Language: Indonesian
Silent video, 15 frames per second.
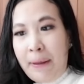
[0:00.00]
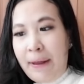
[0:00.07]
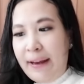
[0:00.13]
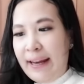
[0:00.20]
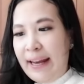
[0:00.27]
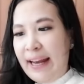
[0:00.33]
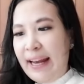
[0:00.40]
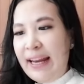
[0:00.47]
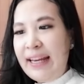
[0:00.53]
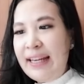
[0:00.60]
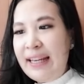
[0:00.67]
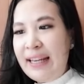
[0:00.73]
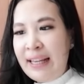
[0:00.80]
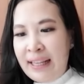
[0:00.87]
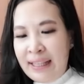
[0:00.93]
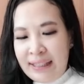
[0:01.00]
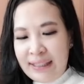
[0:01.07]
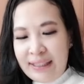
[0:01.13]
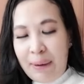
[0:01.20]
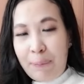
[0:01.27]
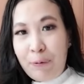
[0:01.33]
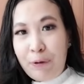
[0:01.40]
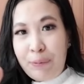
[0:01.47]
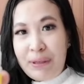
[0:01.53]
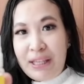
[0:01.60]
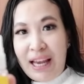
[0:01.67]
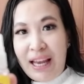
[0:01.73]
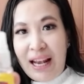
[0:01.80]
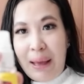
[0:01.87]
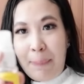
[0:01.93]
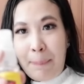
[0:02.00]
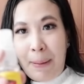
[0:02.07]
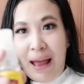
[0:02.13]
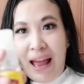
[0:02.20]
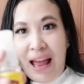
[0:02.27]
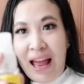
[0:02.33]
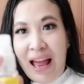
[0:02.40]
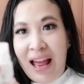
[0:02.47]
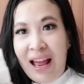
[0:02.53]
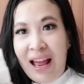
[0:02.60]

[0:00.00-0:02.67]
Oke, okay. campur minyak kelapa.